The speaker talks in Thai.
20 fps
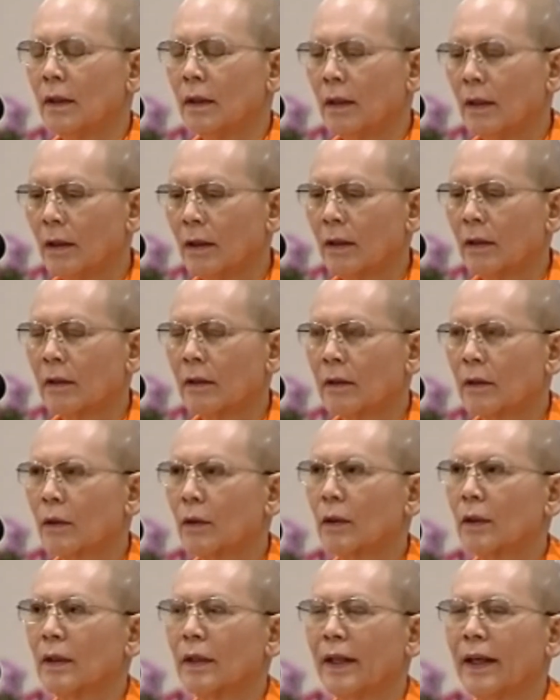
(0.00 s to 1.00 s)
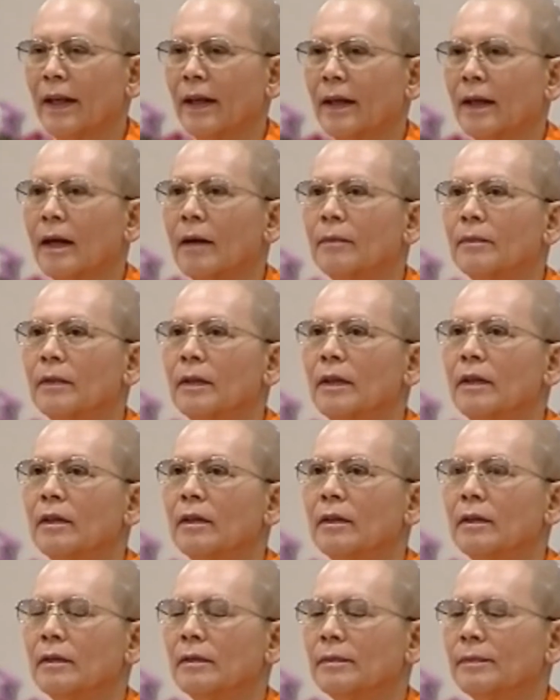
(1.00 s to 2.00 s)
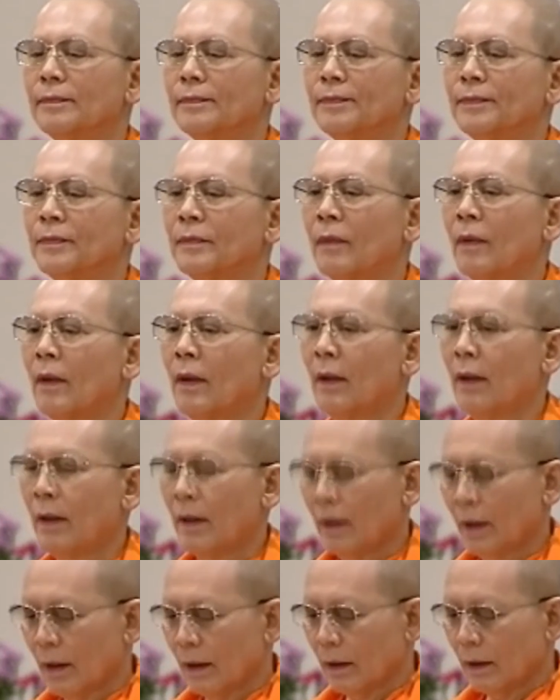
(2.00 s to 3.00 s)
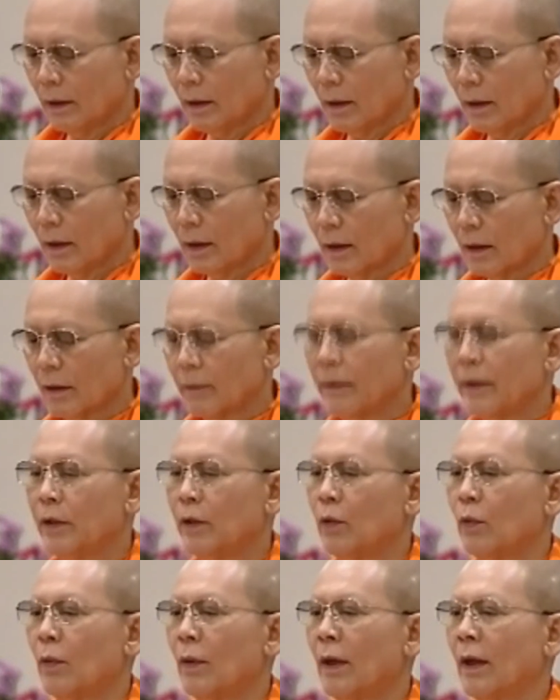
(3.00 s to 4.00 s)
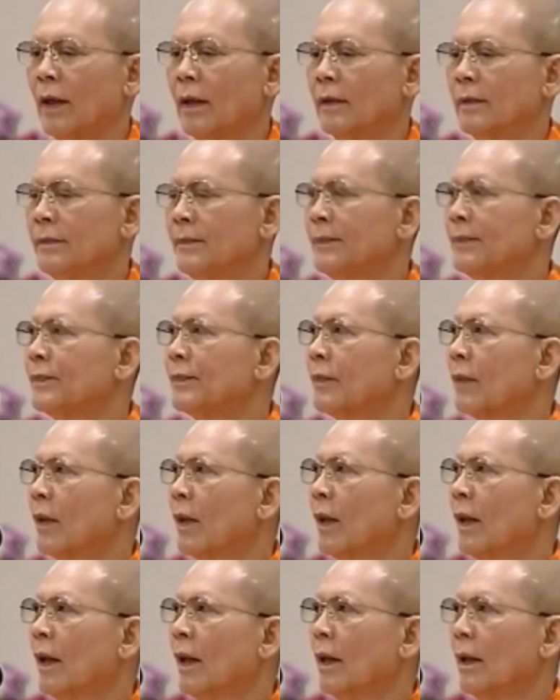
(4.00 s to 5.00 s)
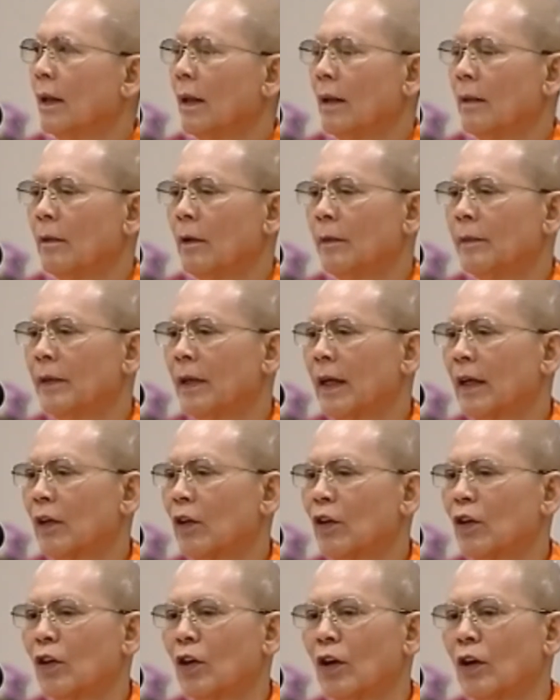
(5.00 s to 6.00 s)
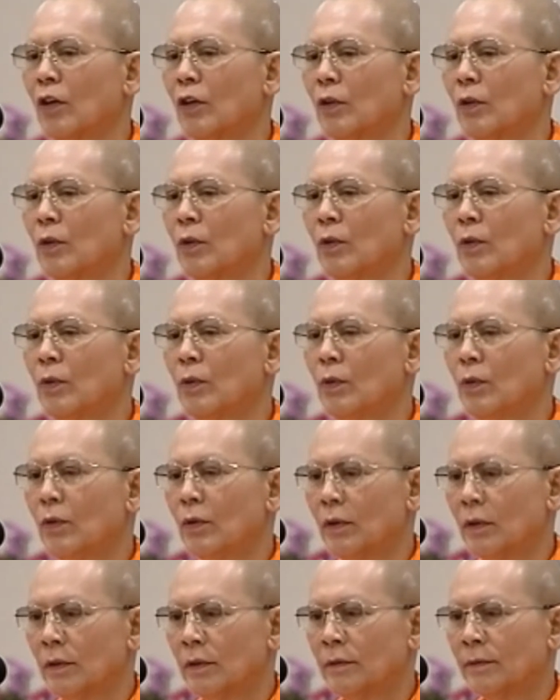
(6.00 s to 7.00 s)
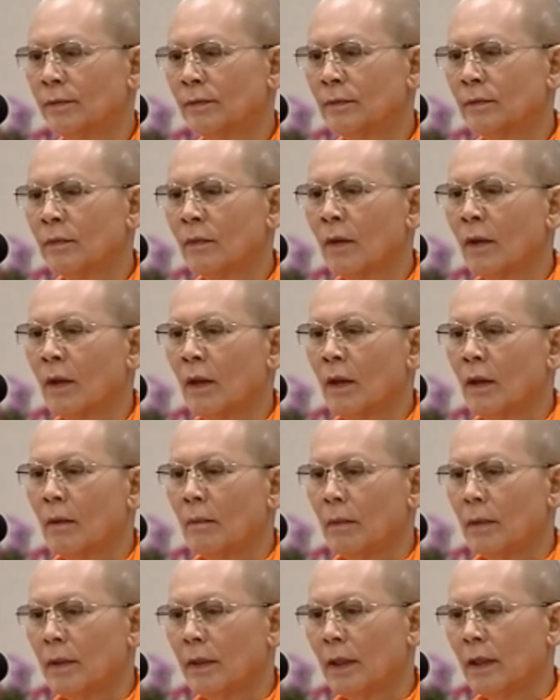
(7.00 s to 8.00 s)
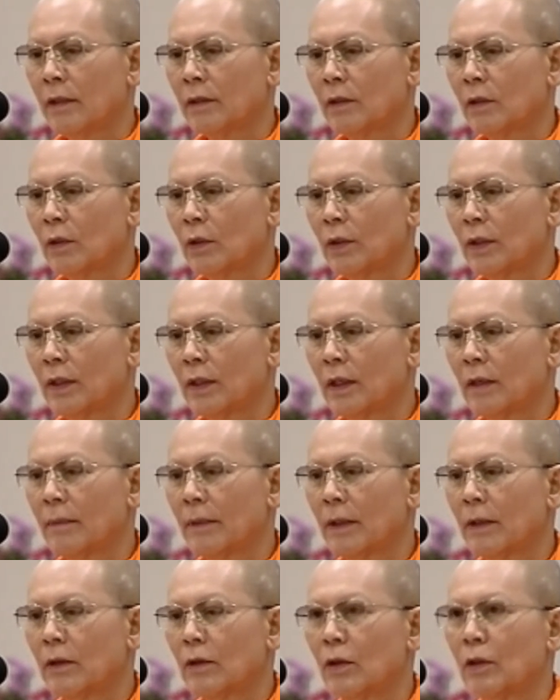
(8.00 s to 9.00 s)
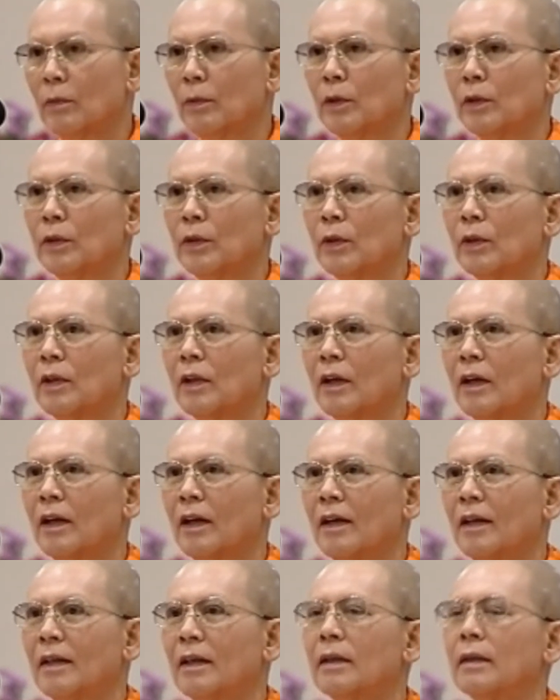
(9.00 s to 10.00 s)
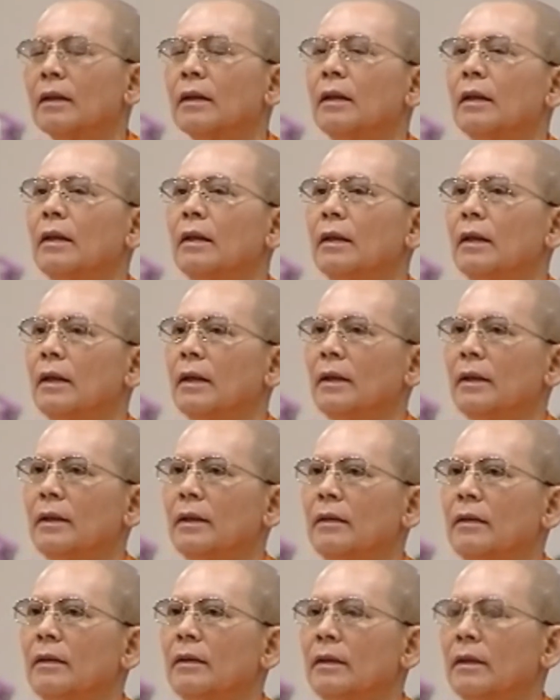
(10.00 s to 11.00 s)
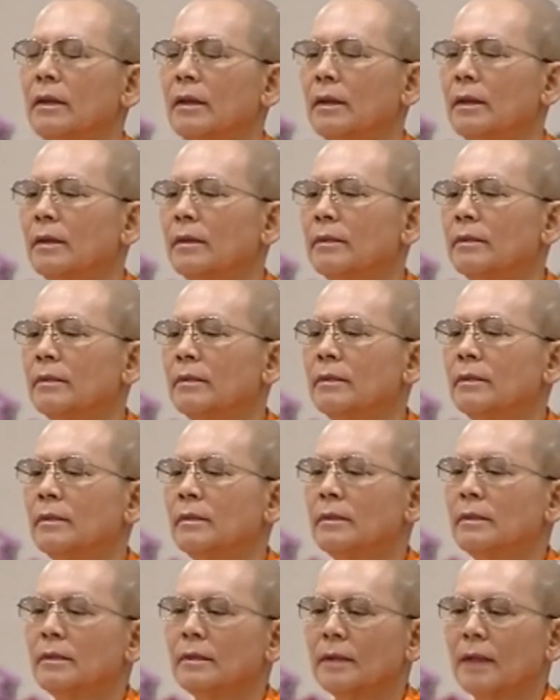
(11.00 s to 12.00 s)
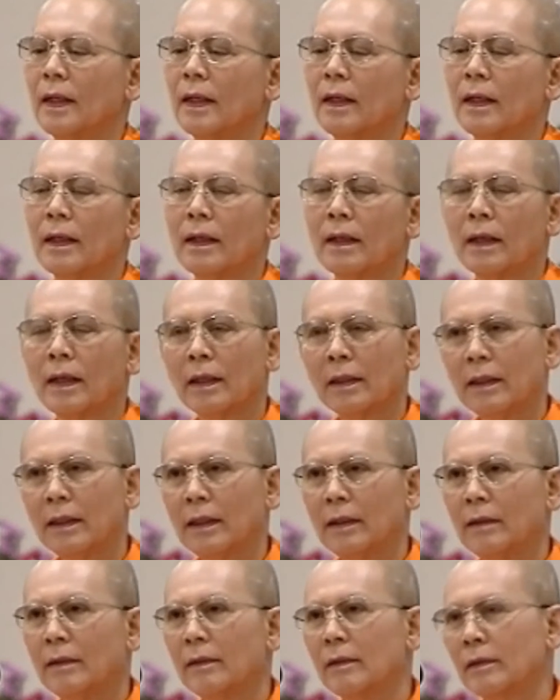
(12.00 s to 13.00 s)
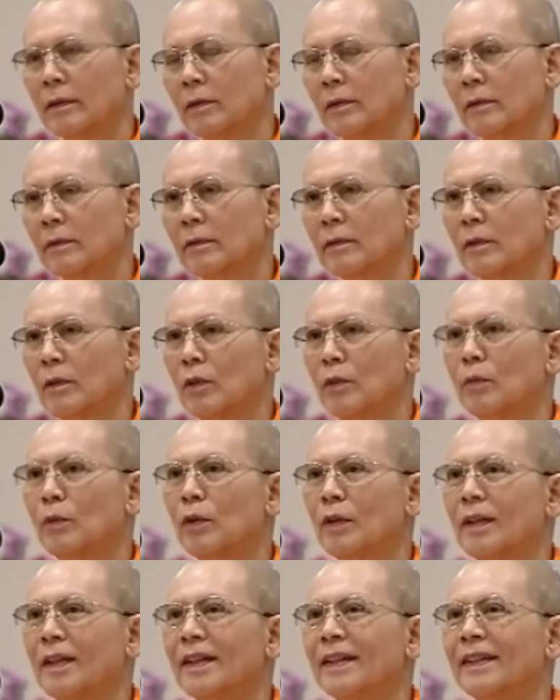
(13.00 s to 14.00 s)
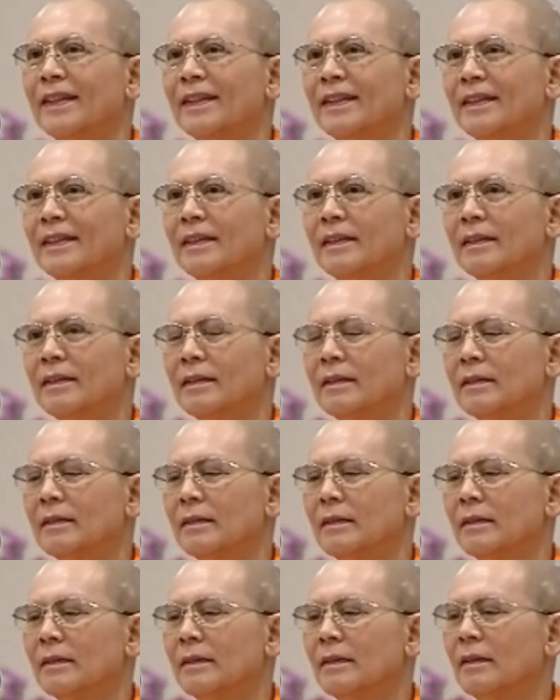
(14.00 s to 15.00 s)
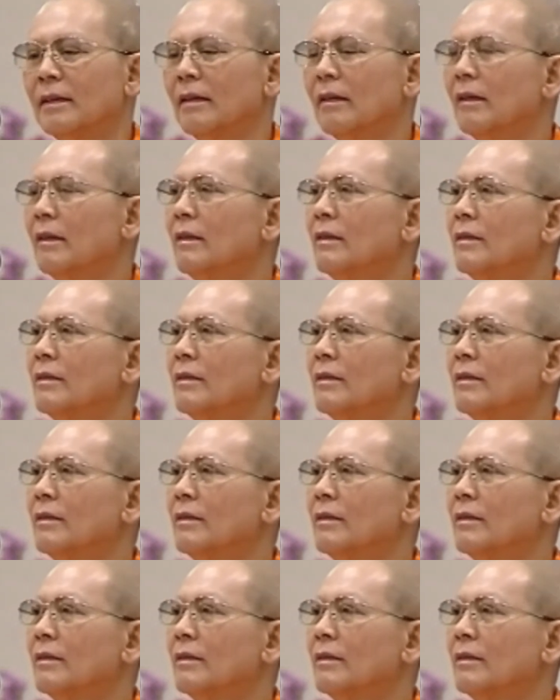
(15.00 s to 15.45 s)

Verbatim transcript: ออกกฎแห่งกรรมนี้เนาะเรื่องก็มีอยู่ว่า ในภพชาติก่อนๆนู่นพระยางตัวลูกได้เกิดเป็นกุลบุตรสุดหล่อเนี่ยดูสิแต่งงานกับอดีตกุลบุตร นี่เนาะ